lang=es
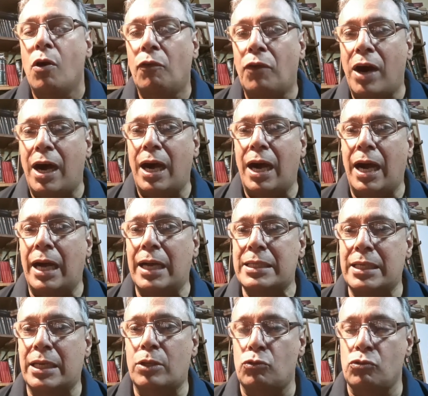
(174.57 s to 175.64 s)
va a
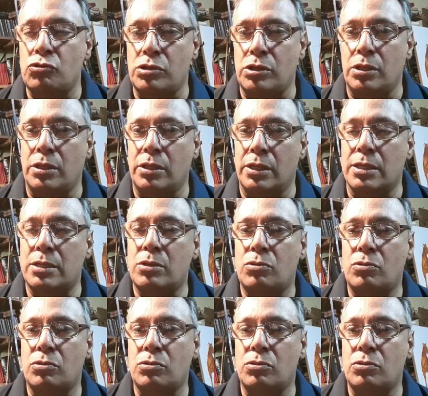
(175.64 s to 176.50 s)
ser Tucídides.